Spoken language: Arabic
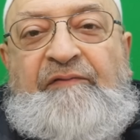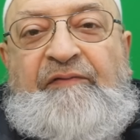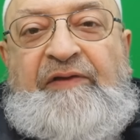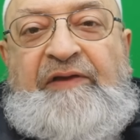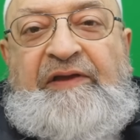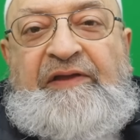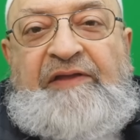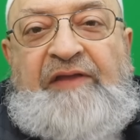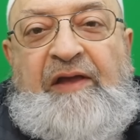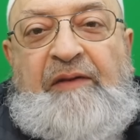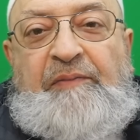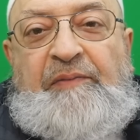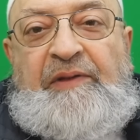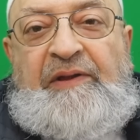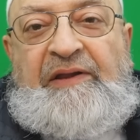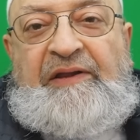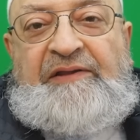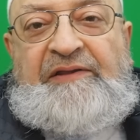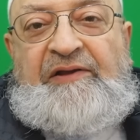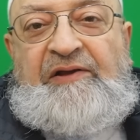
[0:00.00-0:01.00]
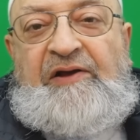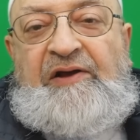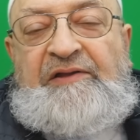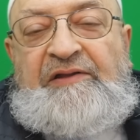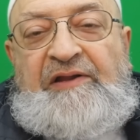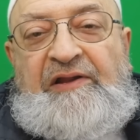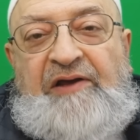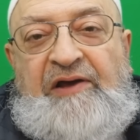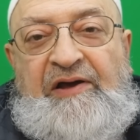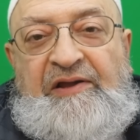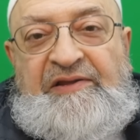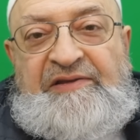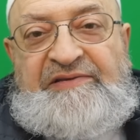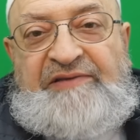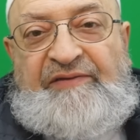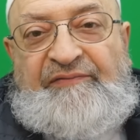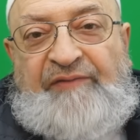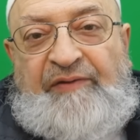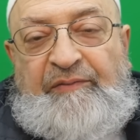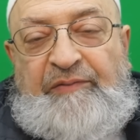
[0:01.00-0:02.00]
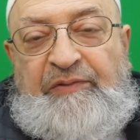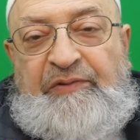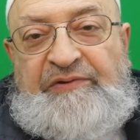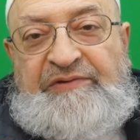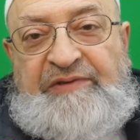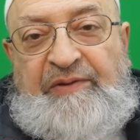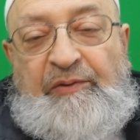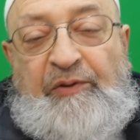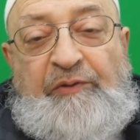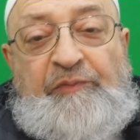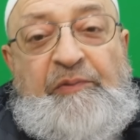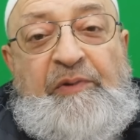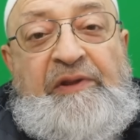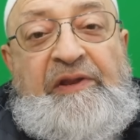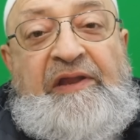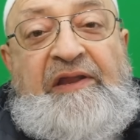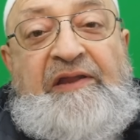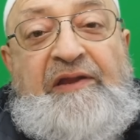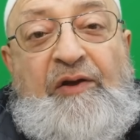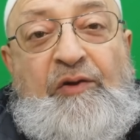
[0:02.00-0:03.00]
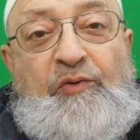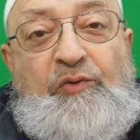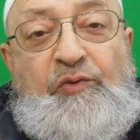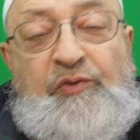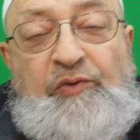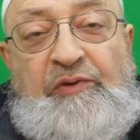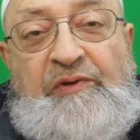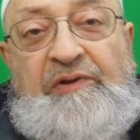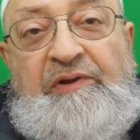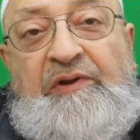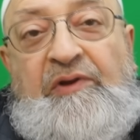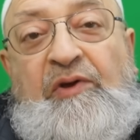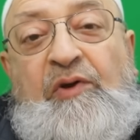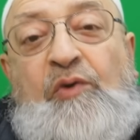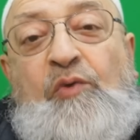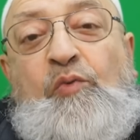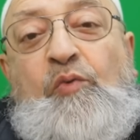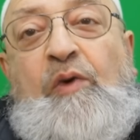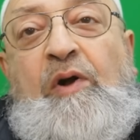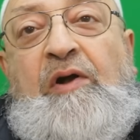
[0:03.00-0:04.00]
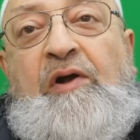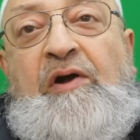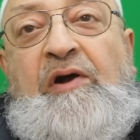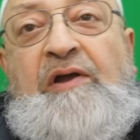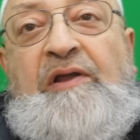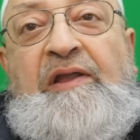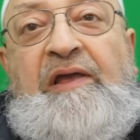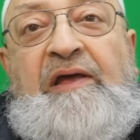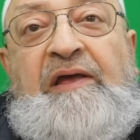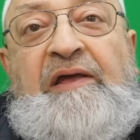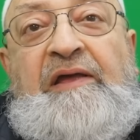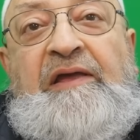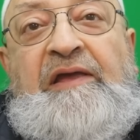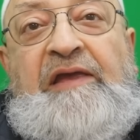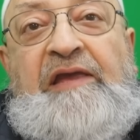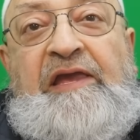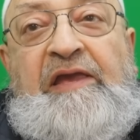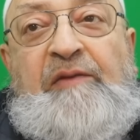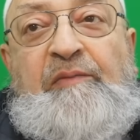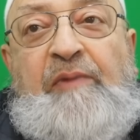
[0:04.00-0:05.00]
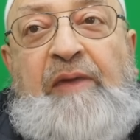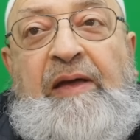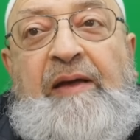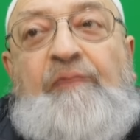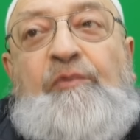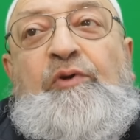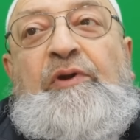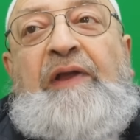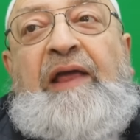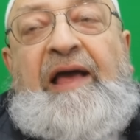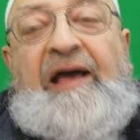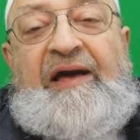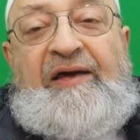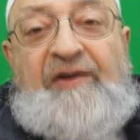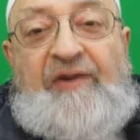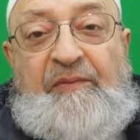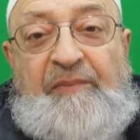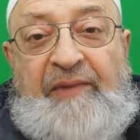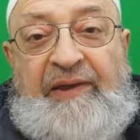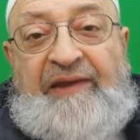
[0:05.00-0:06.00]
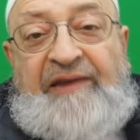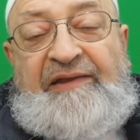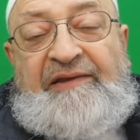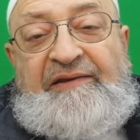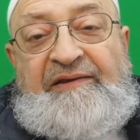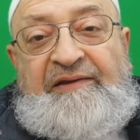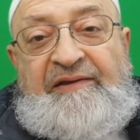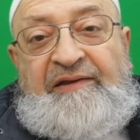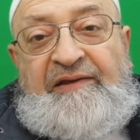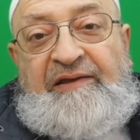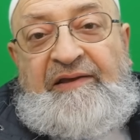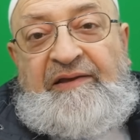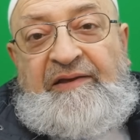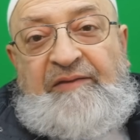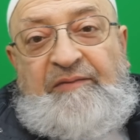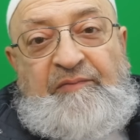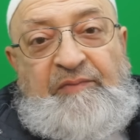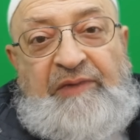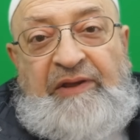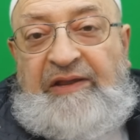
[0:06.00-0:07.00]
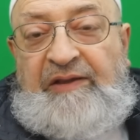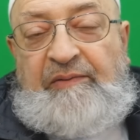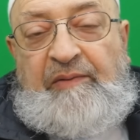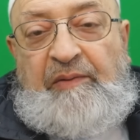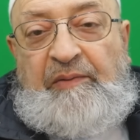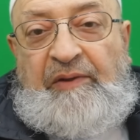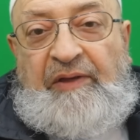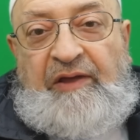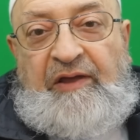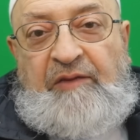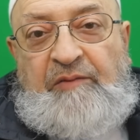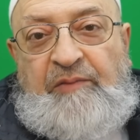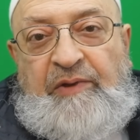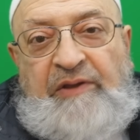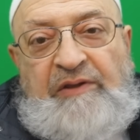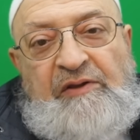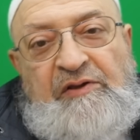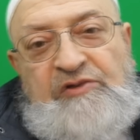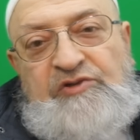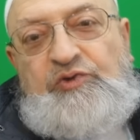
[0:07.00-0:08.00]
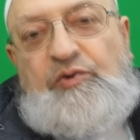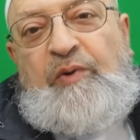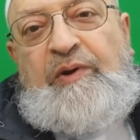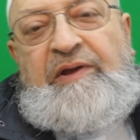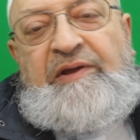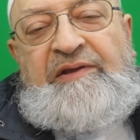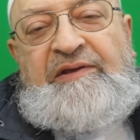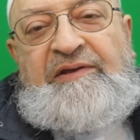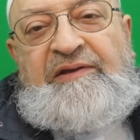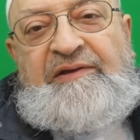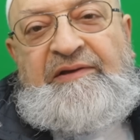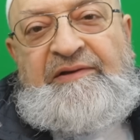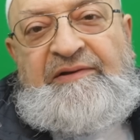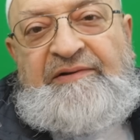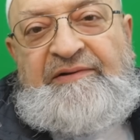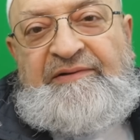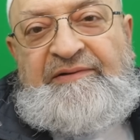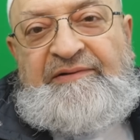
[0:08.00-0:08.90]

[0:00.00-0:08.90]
في كتابه الاعتقاد الخالص صفحة 187 يقول وقال إمام الحرمين مين إمام الحرمين؟ الجويني